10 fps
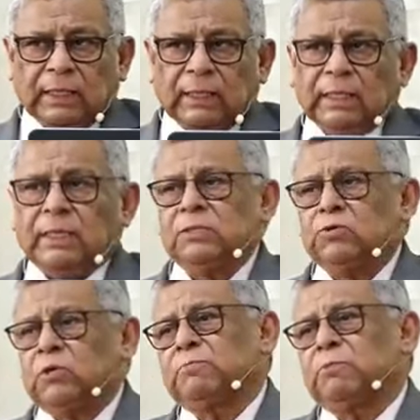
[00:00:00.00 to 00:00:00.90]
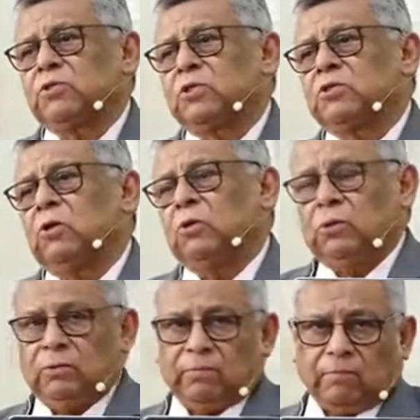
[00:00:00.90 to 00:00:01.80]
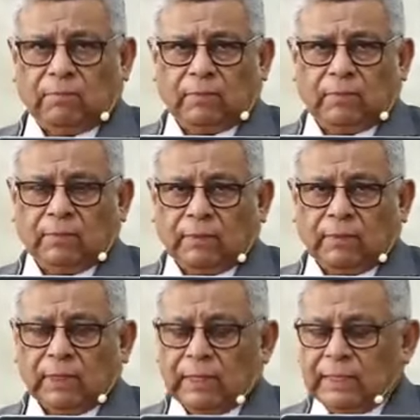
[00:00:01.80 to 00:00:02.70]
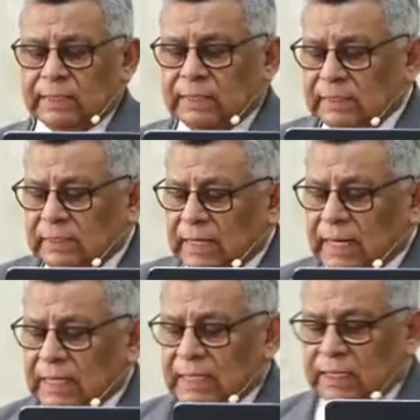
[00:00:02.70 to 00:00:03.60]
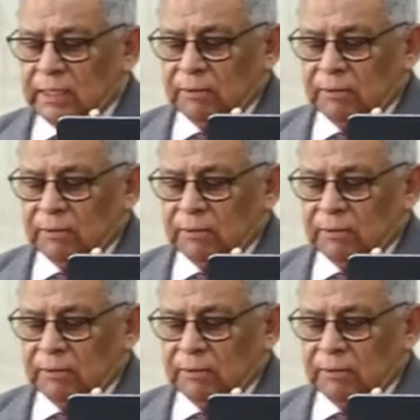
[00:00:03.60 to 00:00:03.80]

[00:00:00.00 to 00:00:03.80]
en su exposición. Dice aquí,